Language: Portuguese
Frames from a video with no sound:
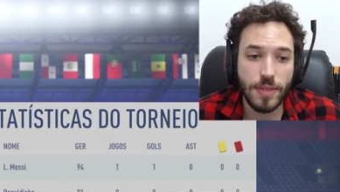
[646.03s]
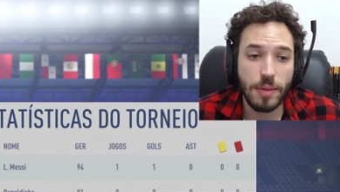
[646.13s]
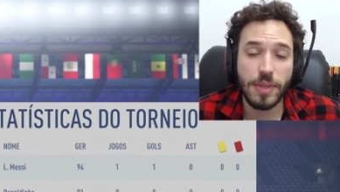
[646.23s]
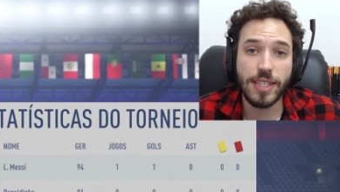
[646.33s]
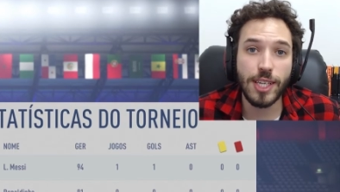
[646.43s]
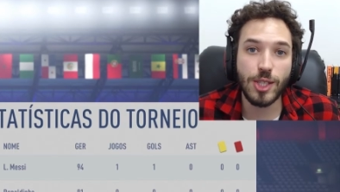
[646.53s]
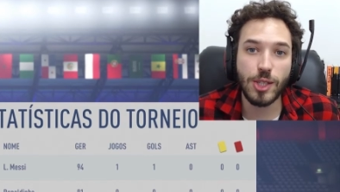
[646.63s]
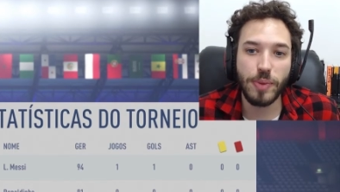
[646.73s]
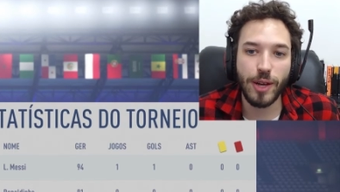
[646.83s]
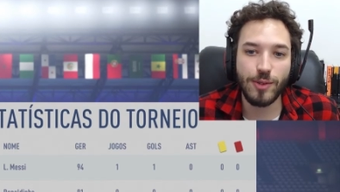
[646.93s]
Mas é isso,
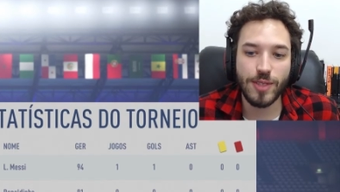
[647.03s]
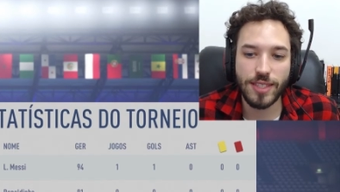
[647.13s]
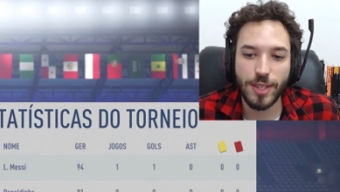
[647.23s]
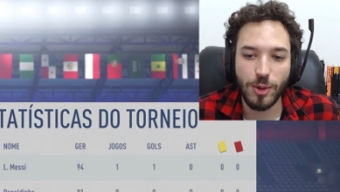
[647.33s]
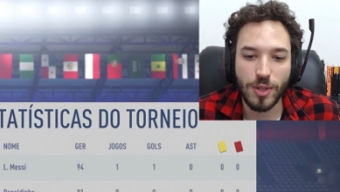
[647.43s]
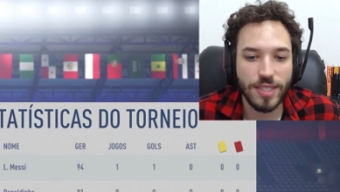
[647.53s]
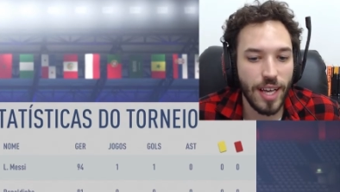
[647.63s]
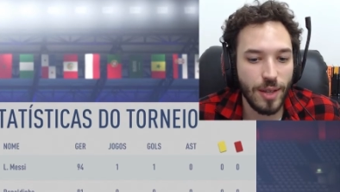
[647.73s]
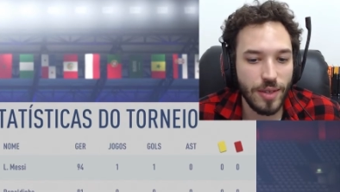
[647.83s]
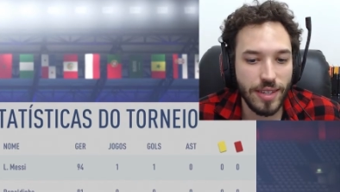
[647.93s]
espero que vocês tenham
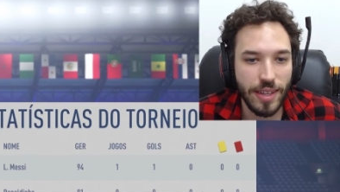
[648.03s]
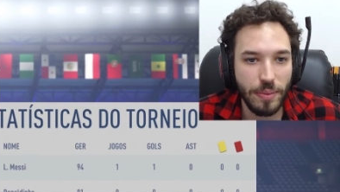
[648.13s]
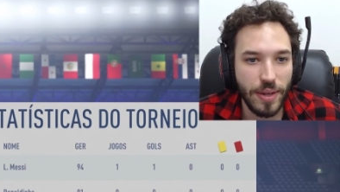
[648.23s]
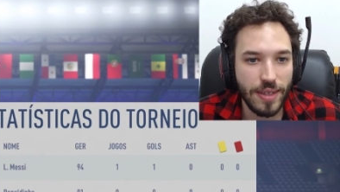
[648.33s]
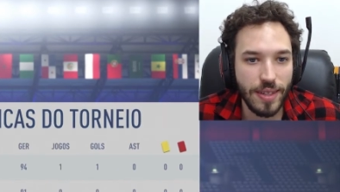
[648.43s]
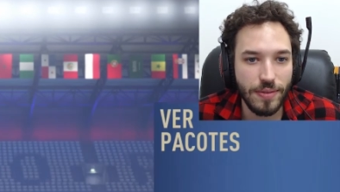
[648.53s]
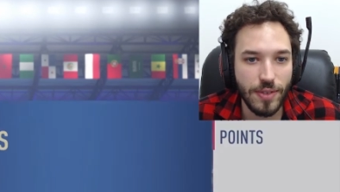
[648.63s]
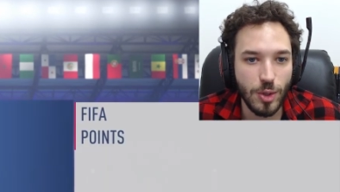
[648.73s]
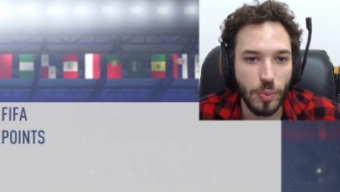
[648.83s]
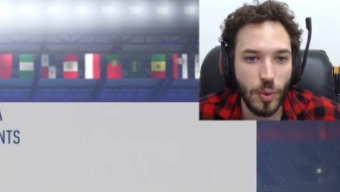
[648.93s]
gostado, que dê para ter
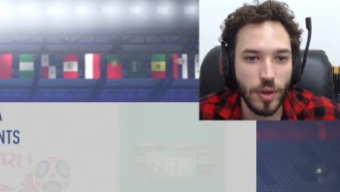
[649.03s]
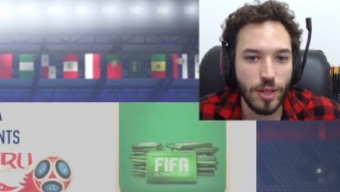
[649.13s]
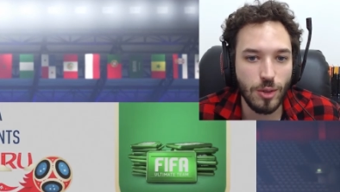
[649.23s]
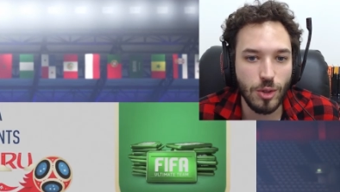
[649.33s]
visto um pouquinho do